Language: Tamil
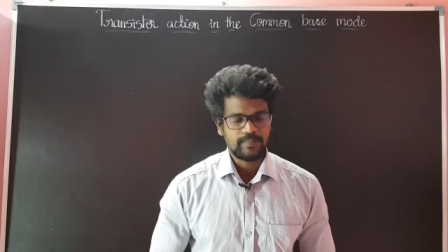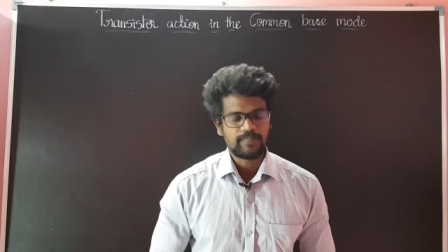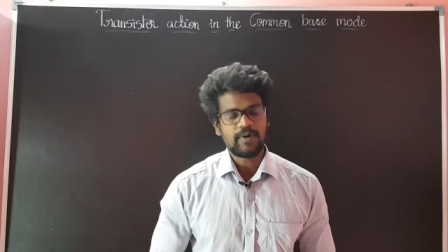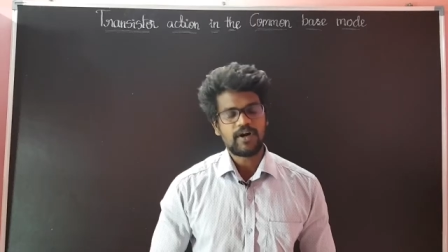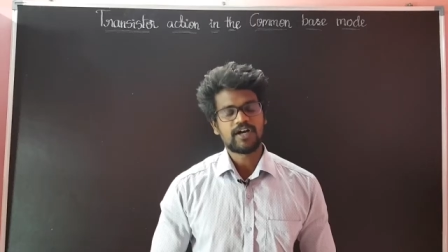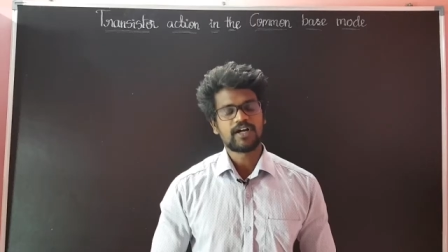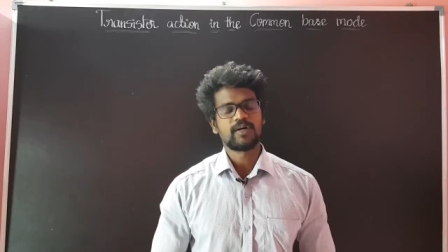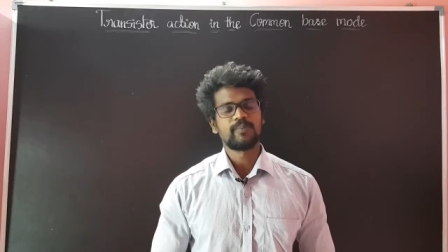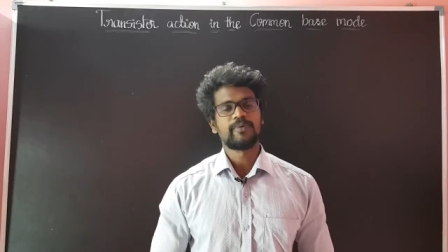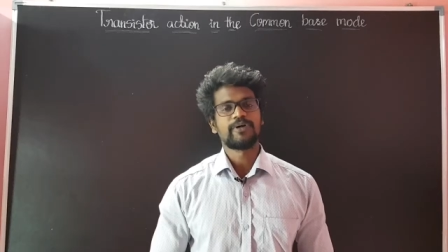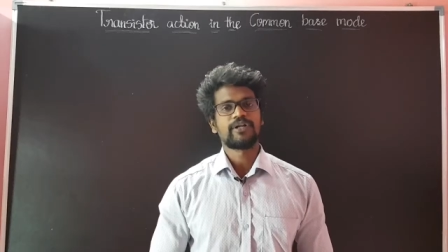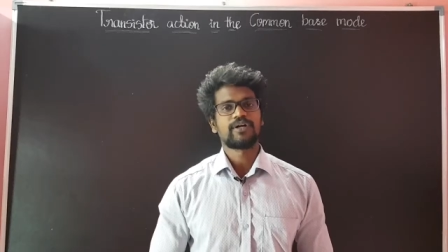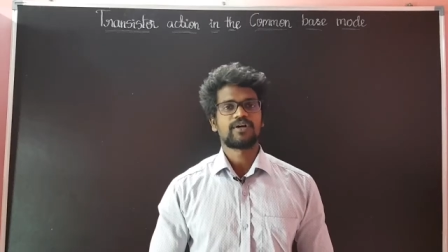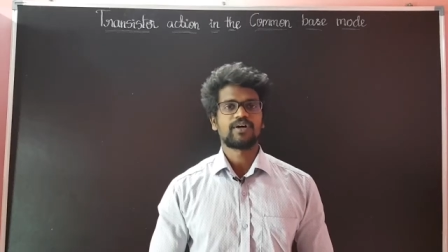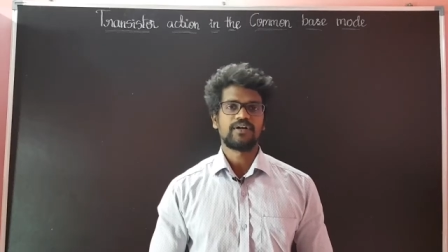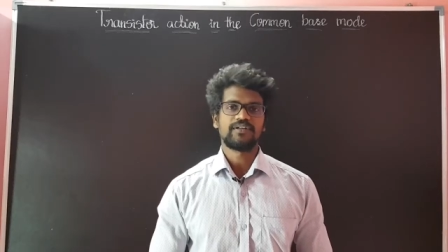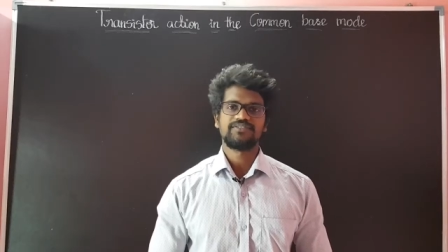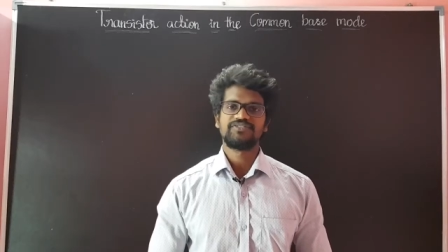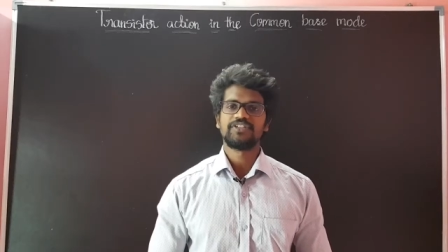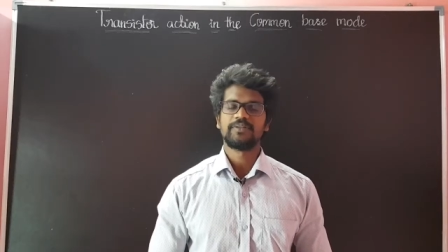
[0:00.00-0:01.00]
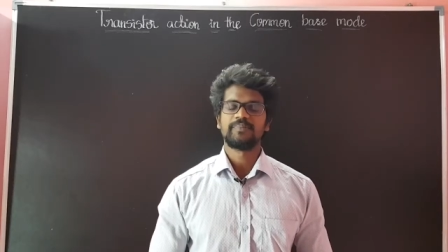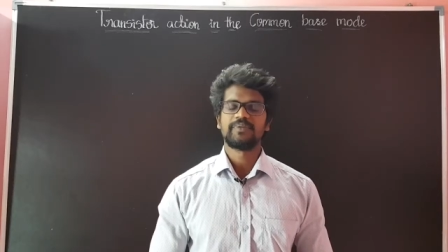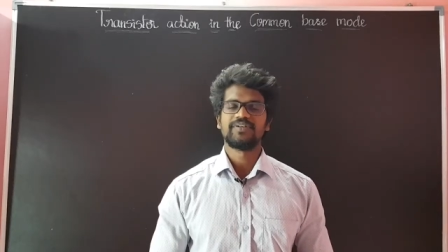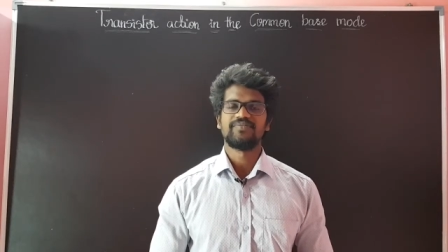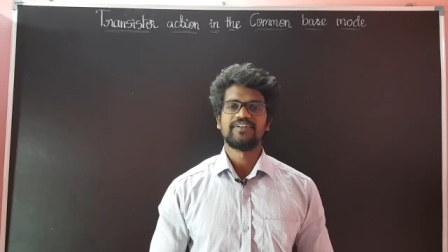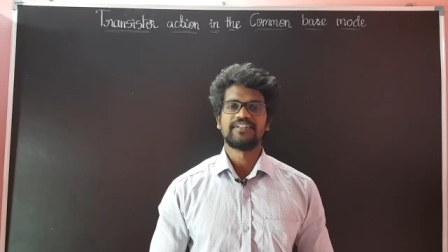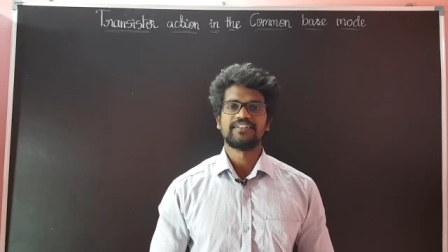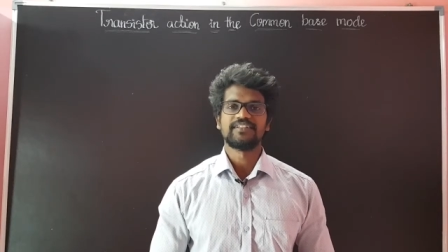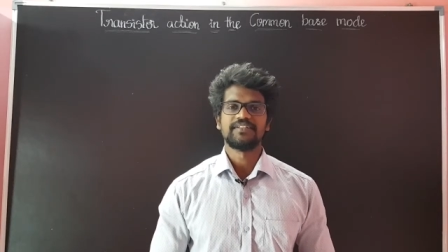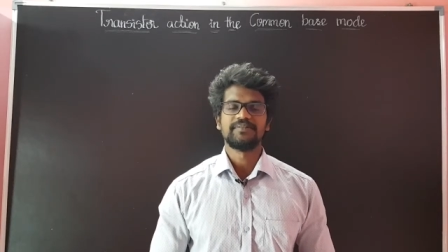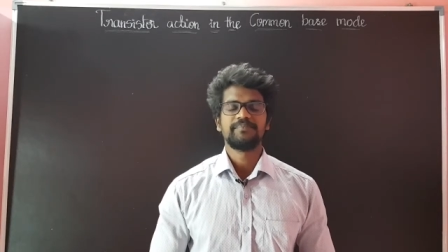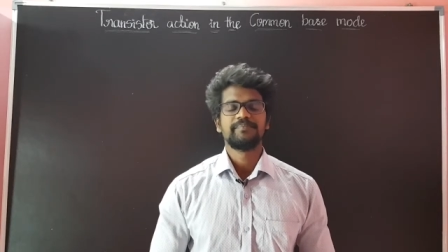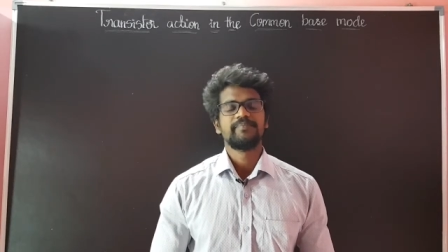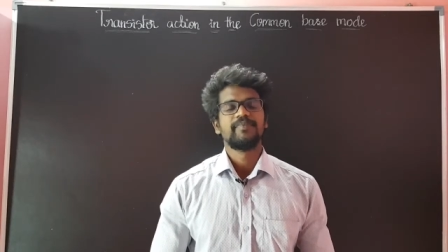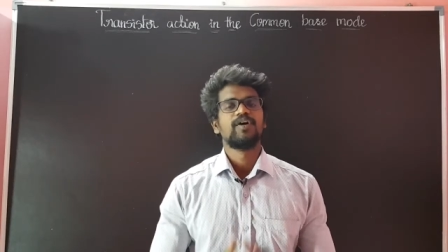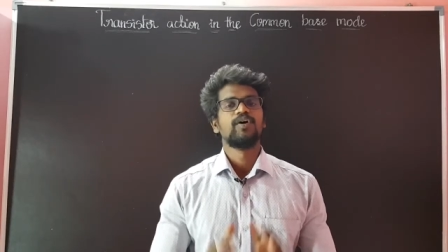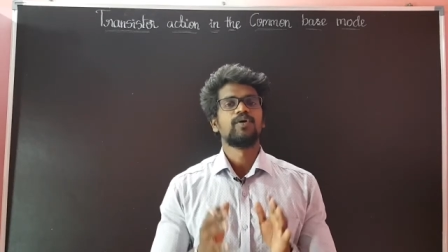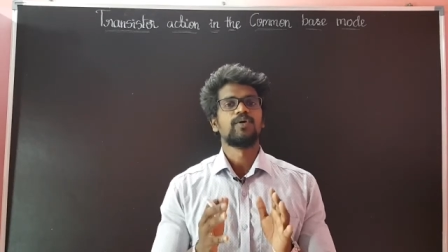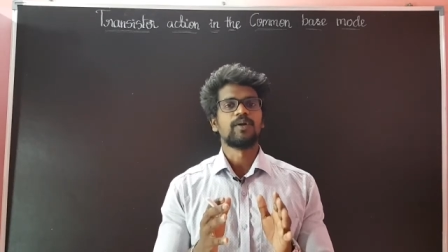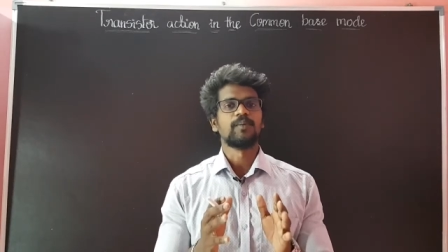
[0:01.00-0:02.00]
பார்க்க போகிற கான்செப்ட் வந்து
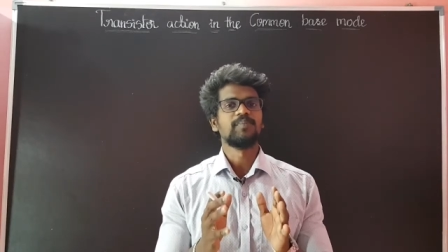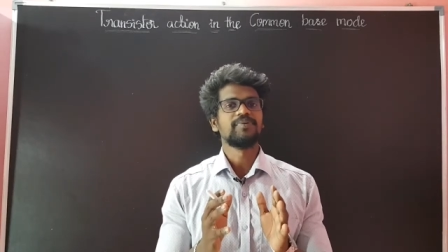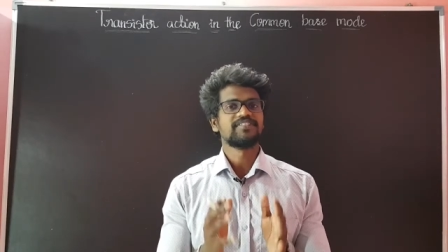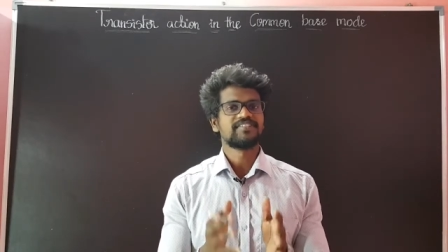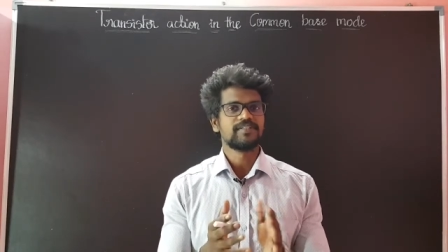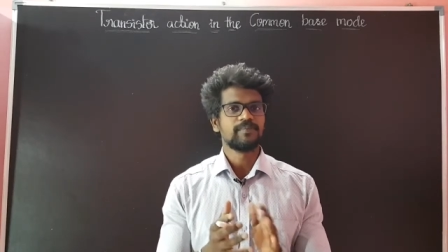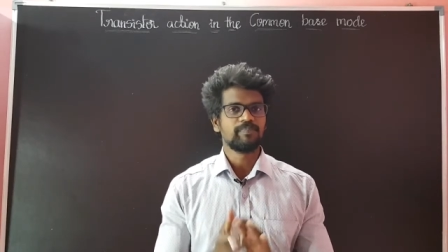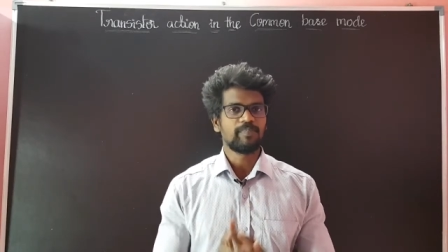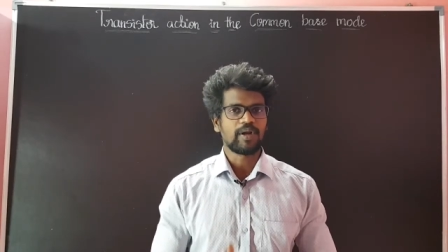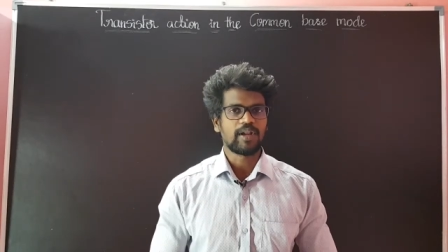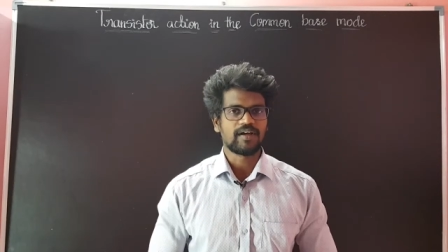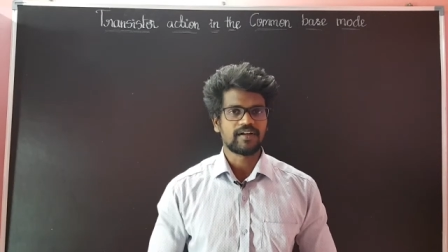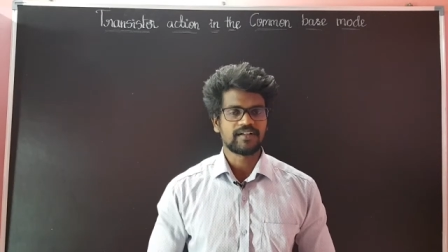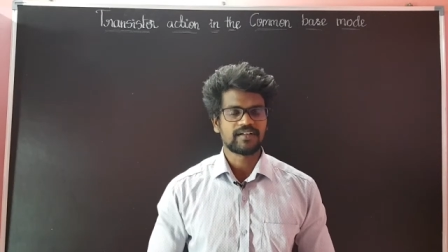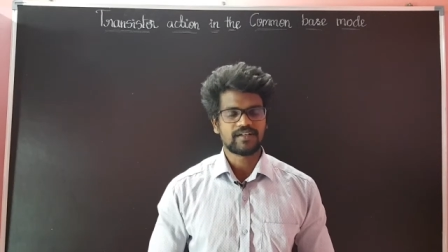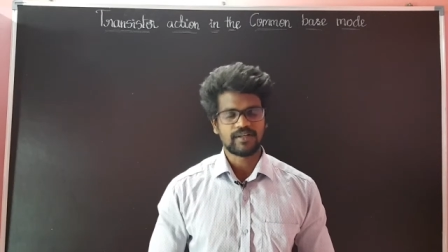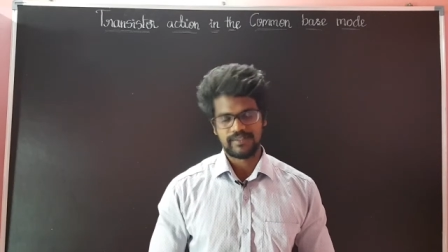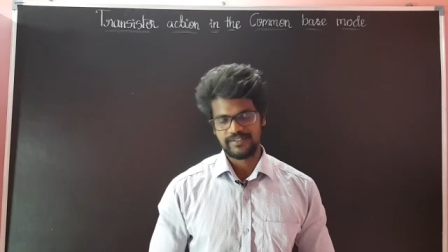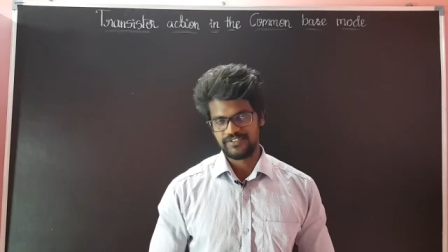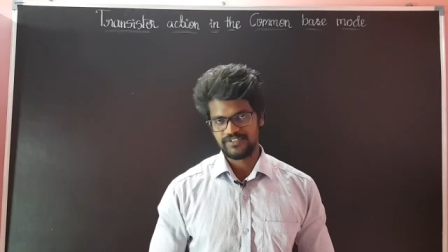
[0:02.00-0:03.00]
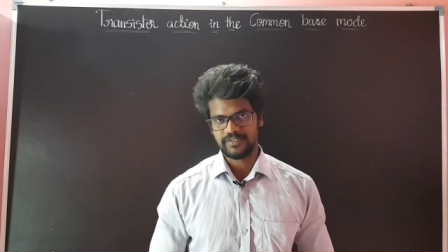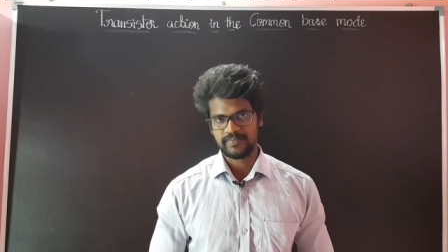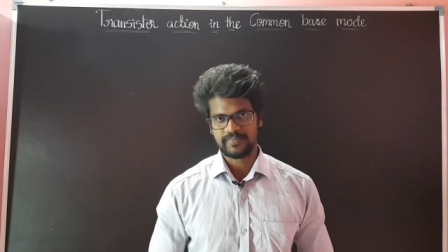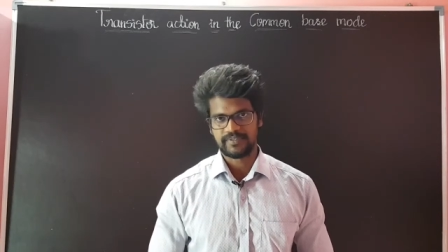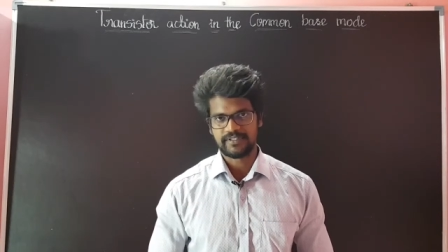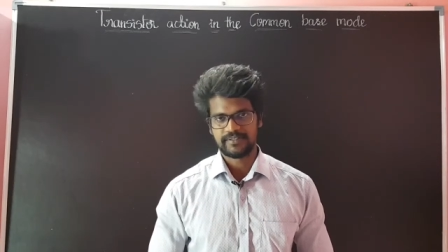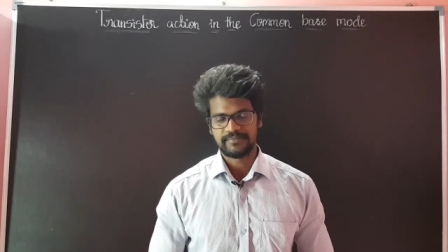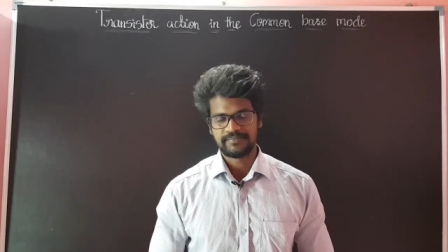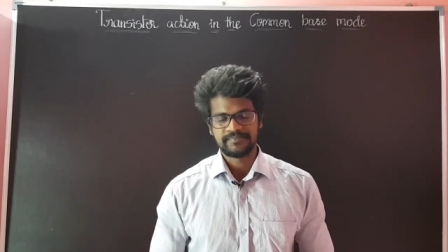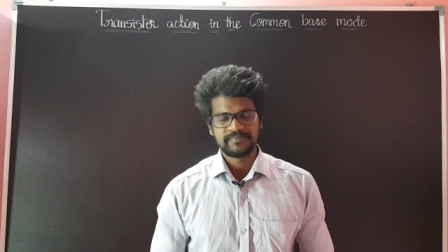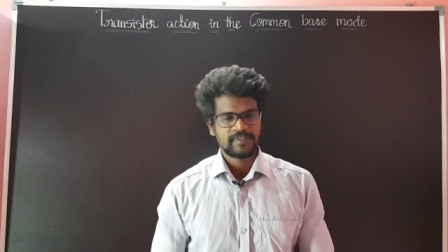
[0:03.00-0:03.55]
ரொம்ப சிம்பிளான கான்செப்ட்